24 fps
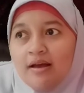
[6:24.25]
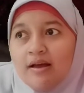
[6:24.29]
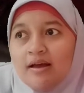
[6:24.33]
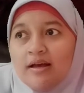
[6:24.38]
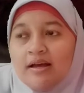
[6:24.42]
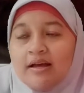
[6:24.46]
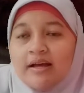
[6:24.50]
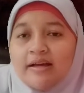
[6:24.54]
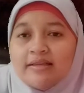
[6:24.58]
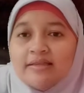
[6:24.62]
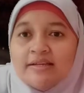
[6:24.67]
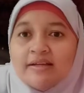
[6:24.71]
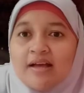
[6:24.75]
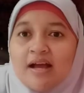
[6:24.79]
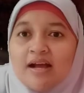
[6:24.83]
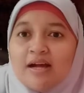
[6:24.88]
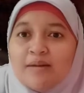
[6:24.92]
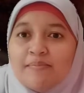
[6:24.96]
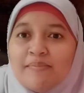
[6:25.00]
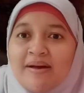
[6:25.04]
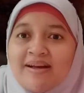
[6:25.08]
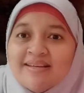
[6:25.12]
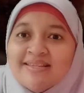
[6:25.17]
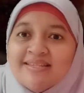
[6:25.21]
ketika
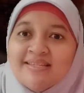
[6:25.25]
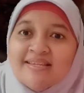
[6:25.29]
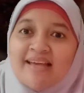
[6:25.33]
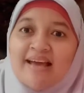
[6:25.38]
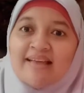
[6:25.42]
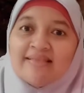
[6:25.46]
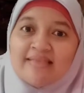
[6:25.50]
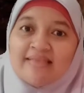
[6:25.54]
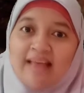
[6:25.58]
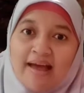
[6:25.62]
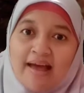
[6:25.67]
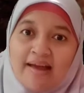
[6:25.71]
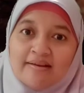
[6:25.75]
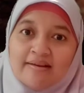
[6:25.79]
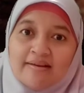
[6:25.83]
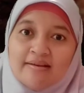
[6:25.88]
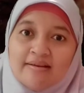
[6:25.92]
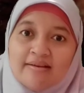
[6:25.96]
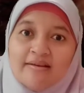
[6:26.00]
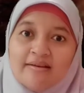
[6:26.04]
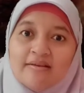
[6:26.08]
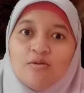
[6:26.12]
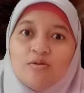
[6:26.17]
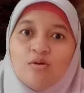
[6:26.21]
kemaksiatan
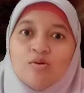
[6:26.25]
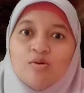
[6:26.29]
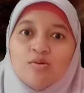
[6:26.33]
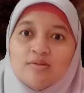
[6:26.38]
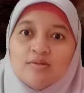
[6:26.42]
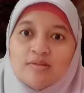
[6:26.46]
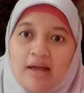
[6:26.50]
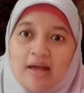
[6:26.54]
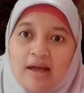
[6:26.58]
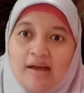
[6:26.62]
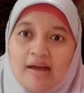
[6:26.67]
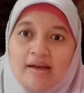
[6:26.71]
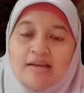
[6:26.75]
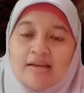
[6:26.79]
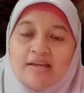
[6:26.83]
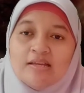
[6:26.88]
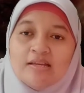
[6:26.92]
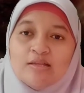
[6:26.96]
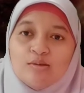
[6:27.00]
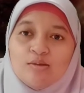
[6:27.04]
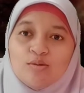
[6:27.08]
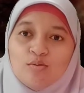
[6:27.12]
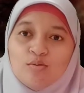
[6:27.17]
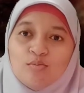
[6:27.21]
dosa
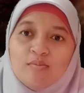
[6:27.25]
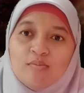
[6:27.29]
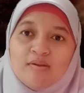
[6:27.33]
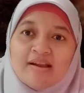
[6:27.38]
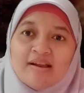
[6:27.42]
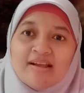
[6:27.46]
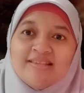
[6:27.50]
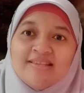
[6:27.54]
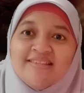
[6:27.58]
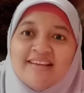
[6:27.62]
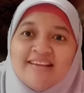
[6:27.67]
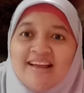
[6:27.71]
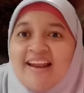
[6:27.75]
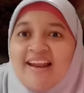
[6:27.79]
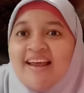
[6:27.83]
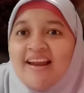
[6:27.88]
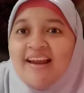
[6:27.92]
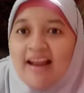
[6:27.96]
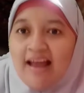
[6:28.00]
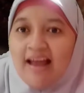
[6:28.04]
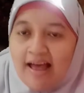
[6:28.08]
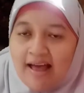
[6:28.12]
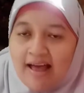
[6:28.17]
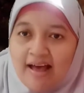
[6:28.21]
itu
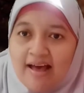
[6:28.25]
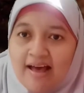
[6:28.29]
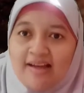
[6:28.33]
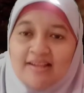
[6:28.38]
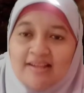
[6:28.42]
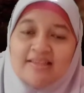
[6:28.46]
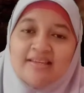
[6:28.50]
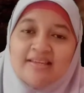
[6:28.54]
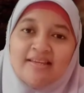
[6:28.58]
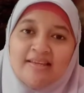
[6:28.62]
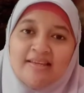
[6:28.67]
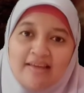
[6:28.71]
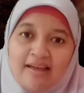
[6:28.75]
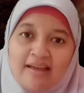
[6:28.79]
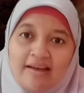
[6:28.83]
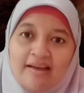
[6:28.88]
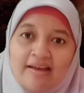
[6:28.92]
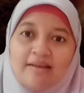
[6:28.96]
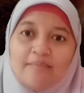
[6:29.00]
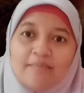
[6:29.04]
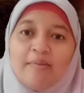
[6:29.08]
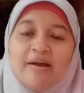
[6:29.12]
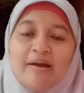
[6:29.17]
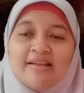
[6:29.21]
merajalela,
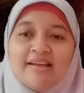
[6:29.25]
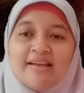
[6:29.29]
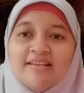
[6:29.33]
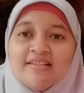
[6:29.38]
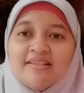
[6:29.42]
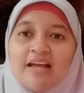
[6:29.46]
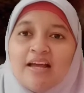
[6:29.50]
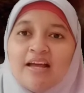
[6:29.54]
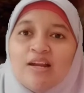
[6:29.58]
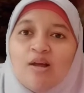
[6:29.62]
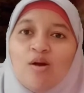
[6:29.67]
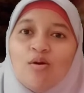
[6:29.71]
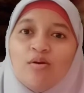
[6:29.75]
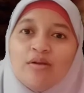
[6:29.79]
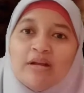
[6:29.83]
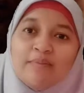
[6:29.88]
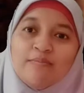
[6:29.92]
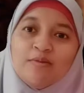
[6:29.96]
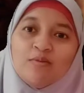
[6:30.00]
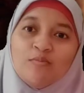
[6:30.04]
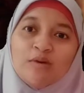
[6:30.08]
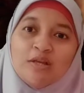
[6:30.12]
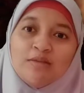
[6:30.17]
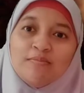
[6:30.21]
artinya banyak sekali
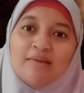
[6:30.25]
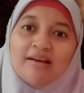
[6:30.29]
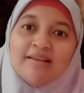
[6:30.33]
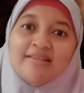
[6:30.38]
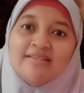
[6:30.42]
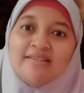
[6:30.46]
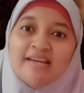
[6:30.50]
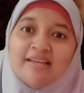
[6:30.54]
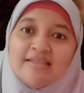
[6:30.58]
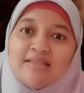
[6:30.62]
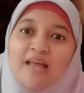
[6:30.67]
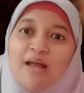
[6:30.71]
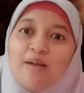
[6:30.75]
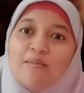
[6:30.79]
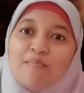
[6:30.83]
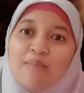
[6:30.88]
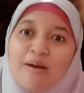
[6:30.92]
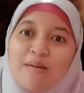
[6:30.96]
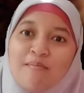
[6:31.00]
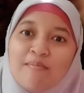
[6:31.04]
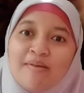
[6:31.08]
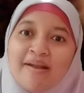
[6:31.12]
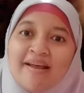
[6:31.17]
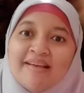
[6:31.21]
orang yang berbuat maksiat
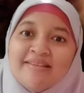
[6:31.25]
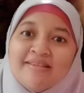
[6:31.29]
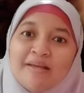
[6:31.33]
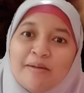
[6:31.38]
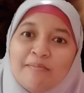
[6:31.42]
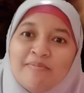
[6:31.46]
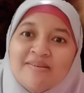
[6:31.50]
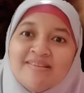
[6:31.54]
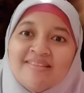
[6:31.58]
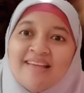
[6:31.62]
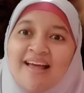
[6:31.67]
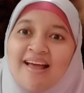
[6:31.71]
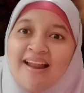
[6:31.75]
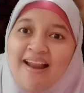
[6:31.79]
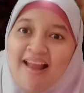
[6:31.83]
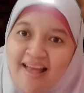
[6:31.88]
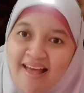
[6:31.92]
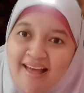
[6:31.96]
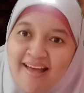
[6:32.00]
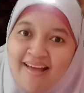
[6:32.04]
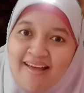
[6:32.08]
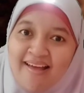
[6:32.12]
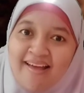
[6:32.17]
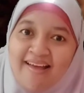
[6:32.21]
tanpa merasa bersalah,